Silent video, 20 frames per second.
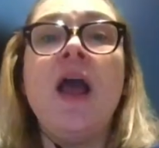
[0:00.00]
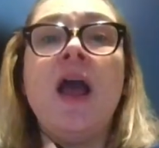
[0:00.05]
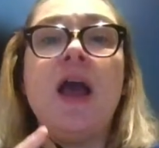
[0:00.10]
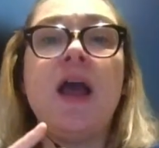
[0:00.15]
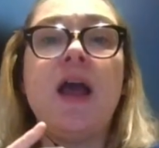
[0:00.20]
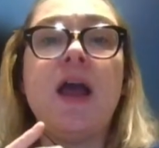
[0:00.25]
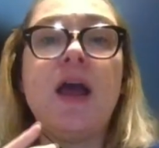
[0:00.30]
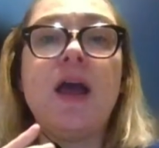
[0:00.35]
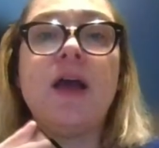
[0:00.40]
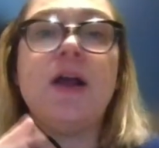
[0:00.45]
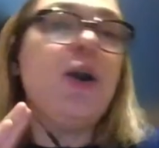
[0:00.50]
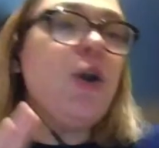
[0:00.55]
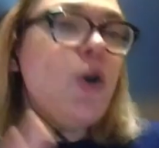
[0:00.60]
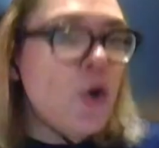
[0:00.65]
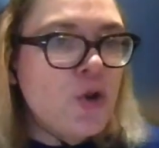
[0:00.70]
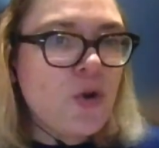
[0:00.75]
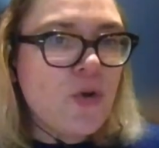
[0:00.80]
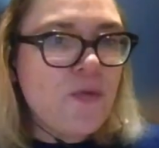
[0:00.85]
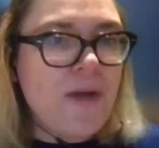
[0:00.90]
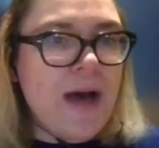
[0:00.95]
Eh,
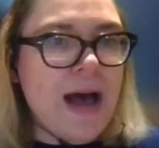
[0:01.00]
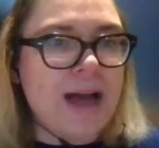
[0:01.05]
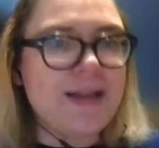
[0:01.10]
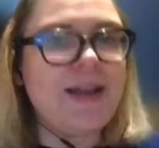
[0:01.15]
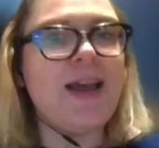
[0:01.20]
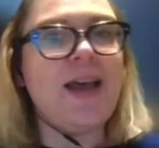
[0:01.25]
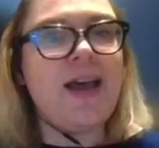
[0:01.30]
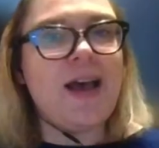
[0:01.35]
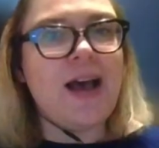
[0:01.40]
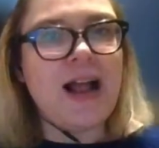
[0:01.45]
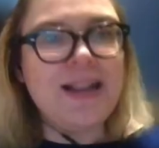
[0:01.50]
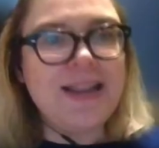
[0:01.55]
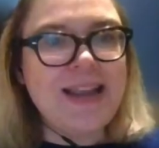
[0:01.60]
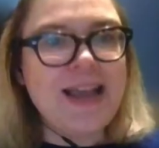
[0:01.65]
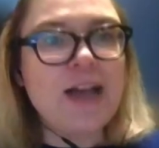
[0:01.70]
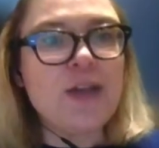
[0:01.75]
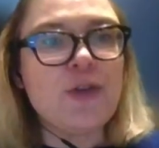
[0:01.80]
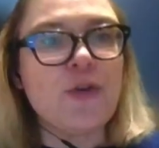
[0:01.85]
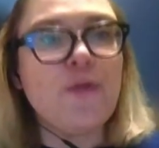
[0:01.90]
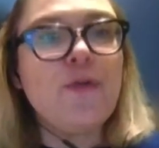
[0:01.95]
lo trovate al
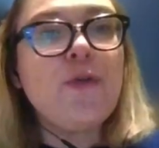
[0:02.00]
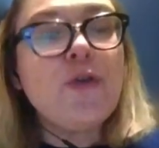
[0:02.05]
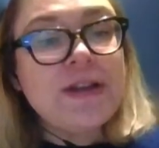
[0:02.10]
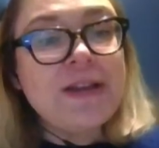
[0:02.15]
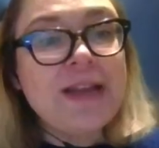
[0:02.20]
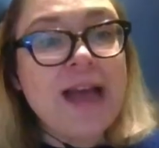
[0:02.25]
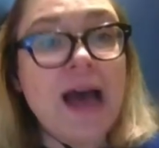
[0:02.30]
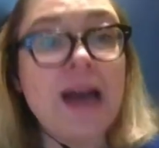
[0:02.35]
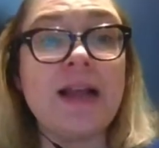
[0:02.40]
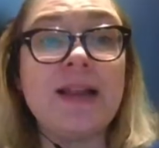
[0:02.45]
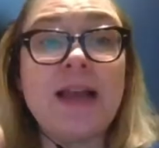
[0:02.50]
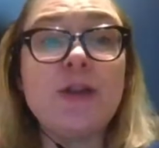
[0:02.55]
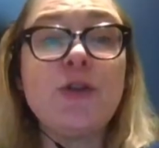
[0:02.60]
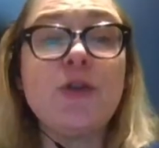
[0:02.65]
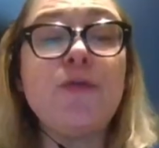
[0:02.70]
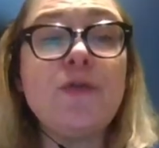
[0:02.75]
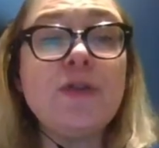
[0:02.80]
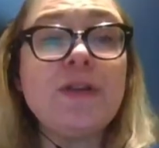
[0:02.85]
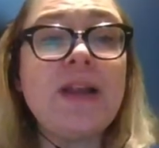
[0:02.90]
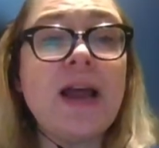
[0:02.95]
Teatro Fontana,
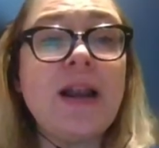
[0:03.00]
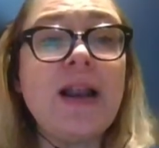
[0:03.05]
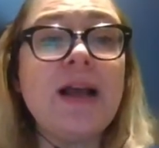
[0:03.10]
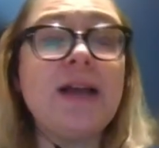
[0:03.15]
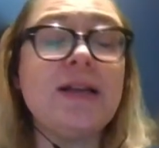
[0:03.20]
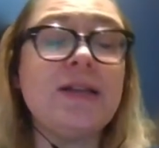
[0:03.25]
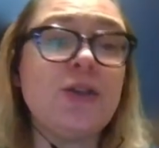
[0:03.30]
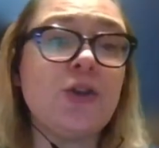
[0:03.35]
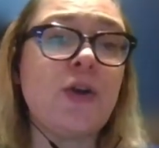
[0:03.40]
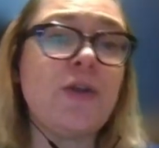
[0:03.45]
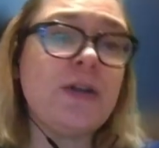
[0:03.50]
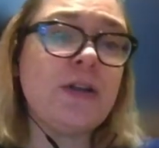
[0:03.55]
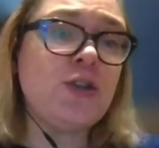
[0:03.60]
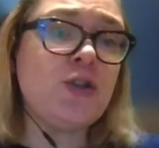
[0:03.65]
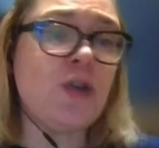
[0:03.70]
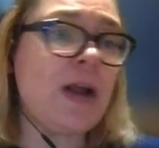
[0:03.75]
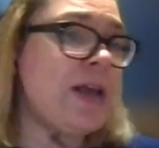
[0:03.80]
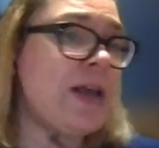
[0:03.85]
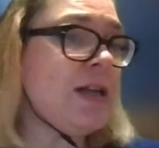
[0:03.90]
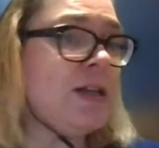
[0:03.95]
Teatro Fontana che si trova in
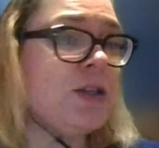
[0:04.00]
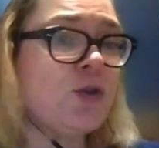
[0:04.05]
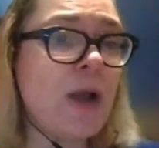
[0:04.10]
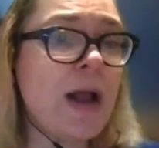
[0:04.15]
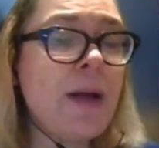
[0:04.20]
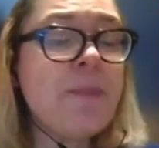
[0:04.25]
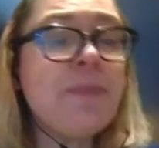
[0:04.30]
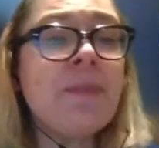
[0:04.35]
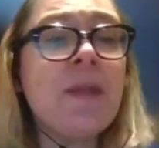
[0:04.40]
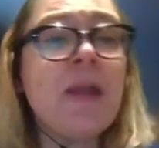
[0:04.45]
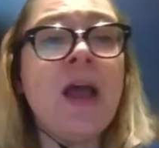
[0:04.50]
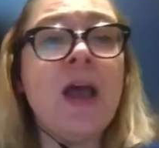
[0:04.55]
zona Isola,